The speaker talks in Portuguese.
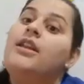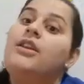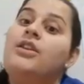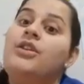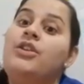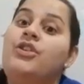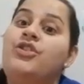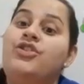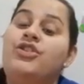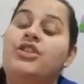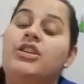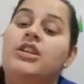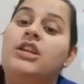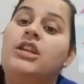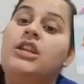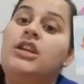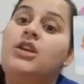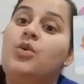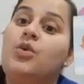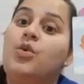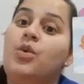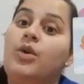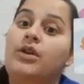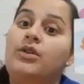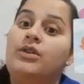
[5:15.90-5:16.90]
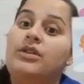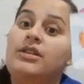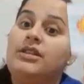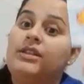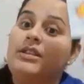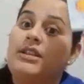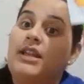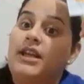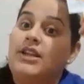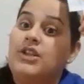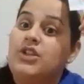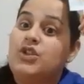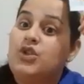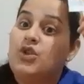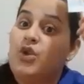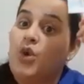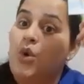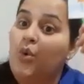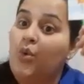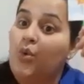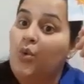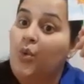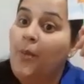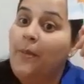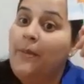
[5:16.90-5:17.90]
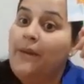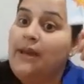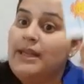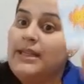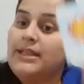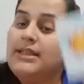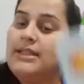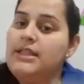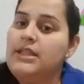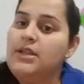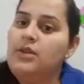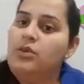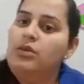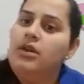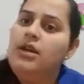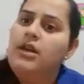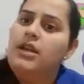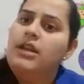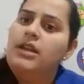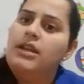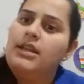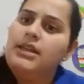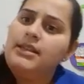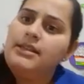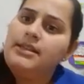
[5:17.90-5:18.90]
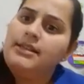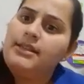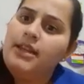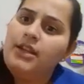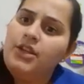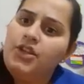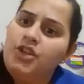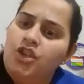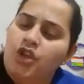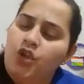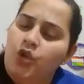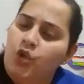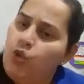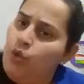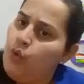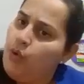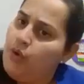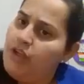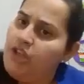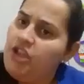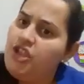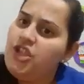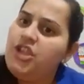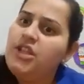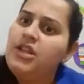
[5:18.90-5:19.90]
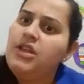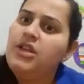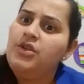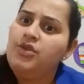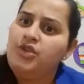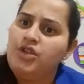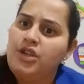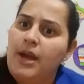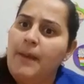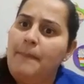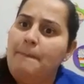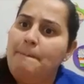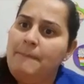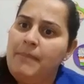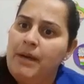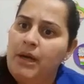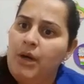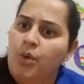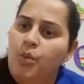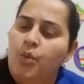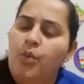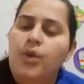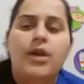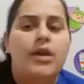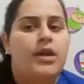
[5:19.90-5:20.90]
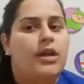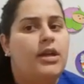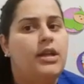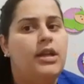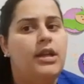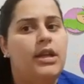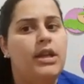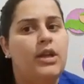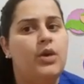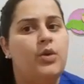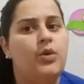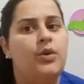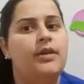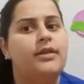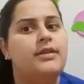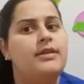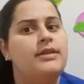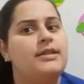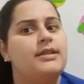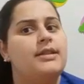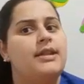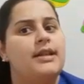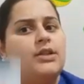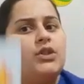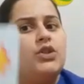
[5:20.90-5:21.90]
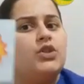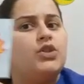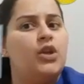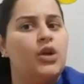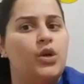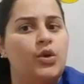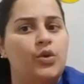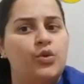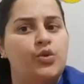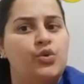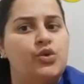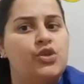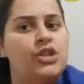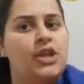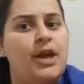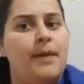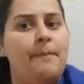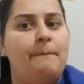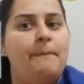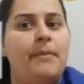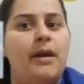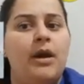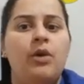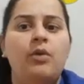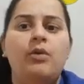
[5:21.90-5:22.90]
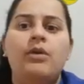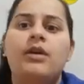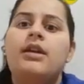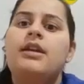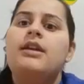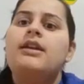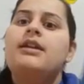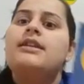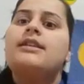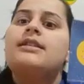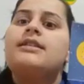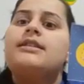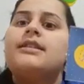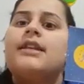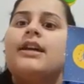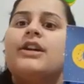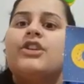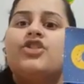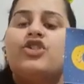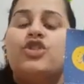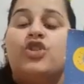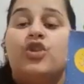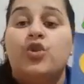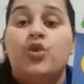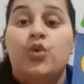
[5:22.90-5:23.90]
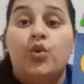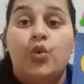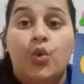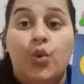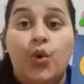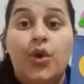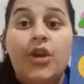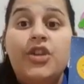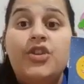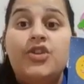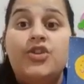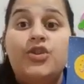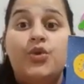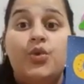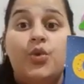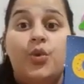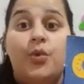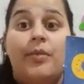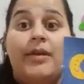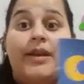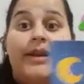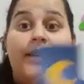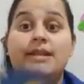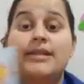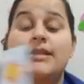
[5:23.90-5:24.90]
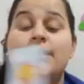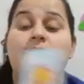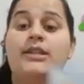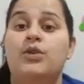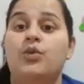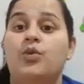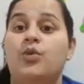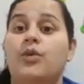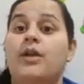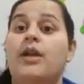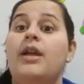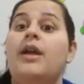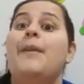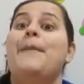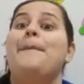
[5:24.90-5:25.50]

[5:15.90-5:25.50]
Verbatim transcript: De, hum. e quando está sol no Brasil, está de noite no Japão. E quando está sol no Japão, está de noite no Brasil.